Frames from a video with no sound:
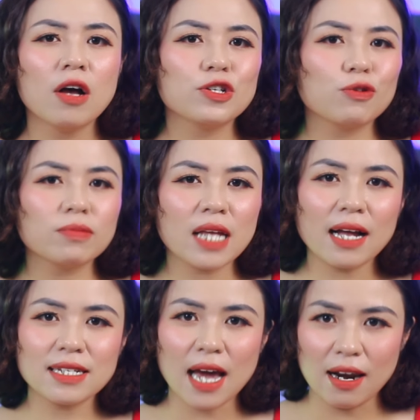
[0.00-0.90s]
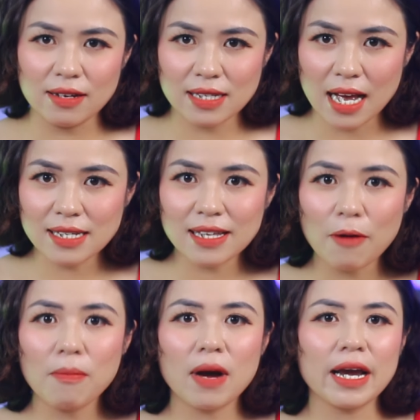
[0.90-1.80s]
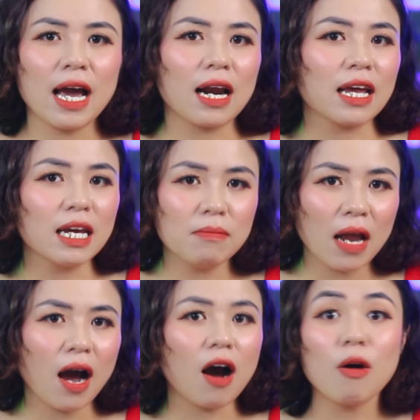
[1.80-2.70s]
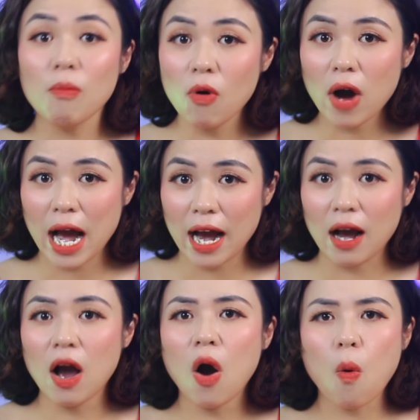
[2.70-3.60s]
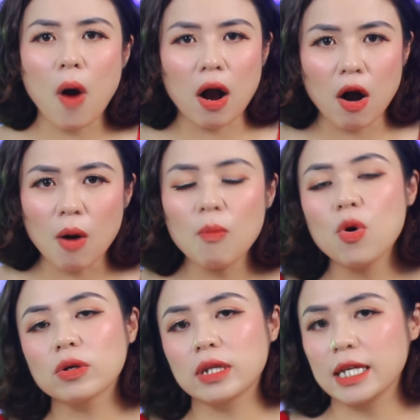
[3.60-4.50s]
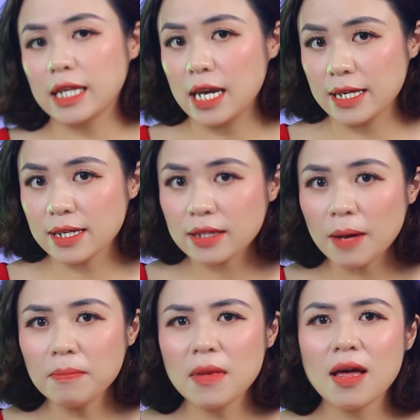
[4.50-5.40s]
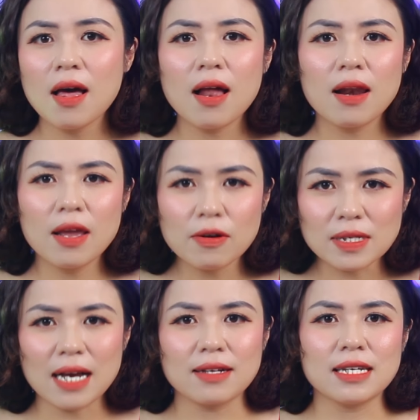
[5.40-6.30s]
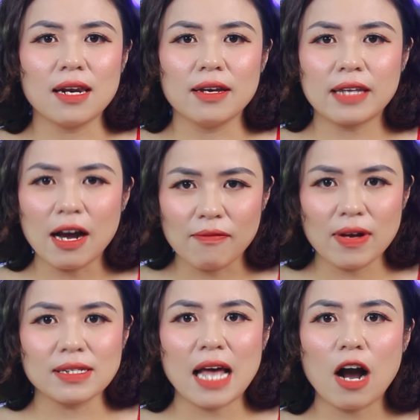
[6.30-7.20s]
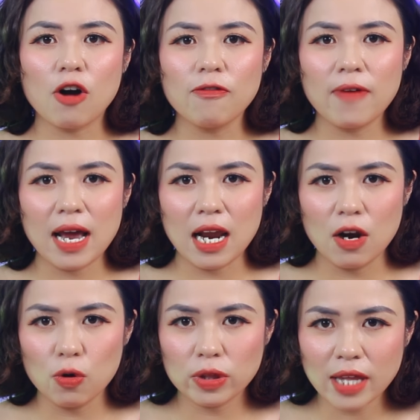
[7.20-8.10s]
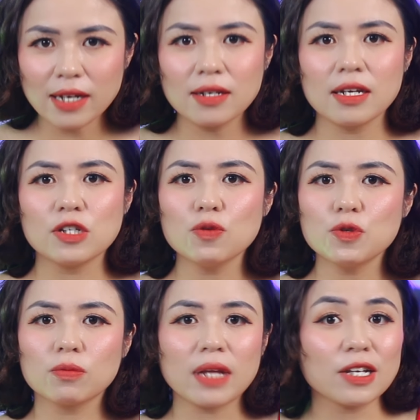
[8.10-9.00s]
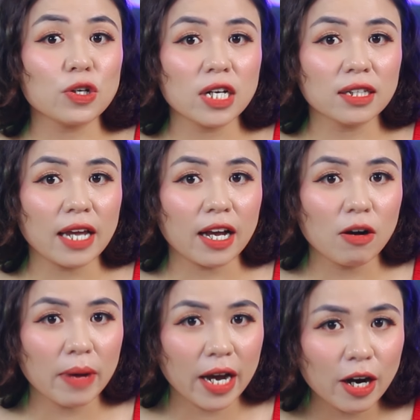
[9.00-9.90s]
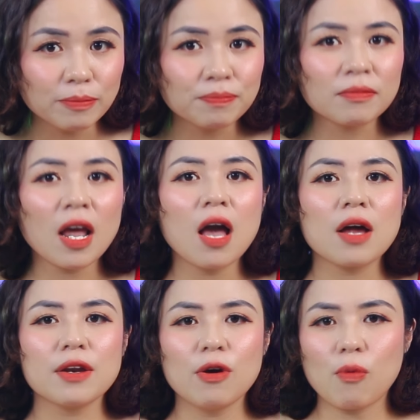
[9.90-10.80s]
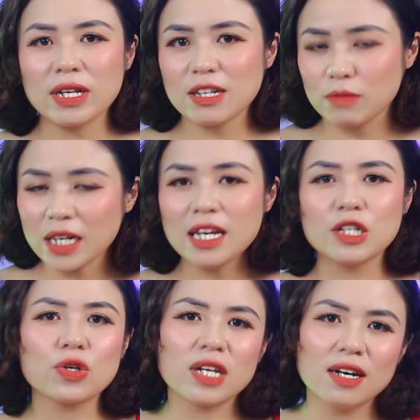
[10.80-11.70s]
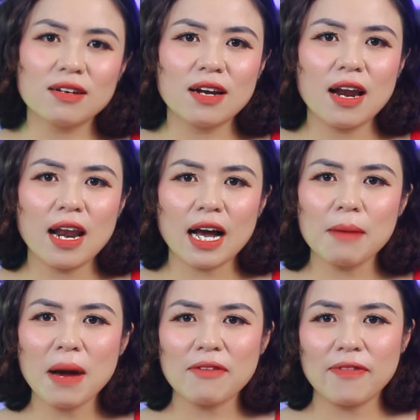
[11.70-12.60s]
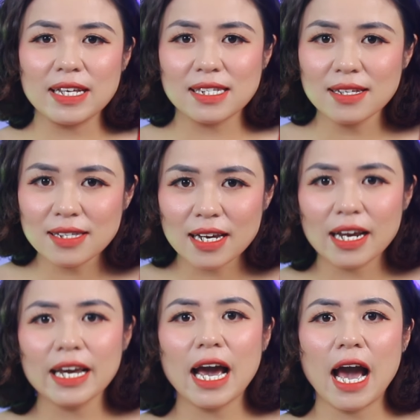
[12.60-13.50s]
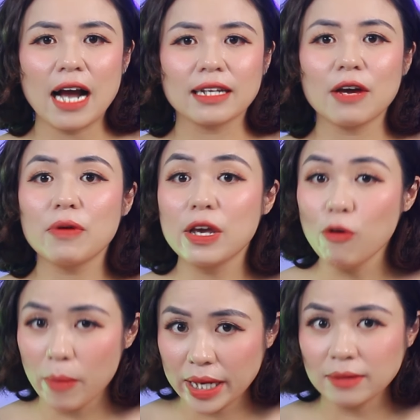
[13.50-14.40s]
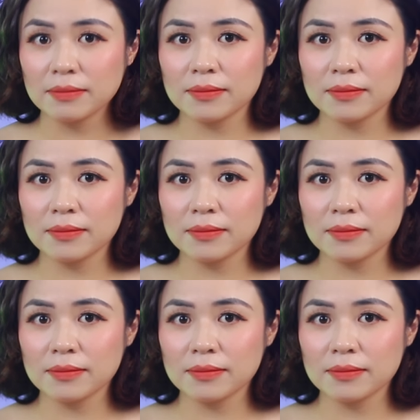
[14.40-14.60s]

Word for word: chúng ta trả lời giá xong khách hàng lại im lặng không mua hàng, hoặc có mua thì tỷ lệ rất thấp. Liệu rằng trả lời thẳng vào giá có phải là lối tắt để giúp chúng ta chốt đơn thành công hay không? Điều quan trọng nhất khi chốt đơn là các bạn phải dẫn dắt khách hàng theo ý của mình.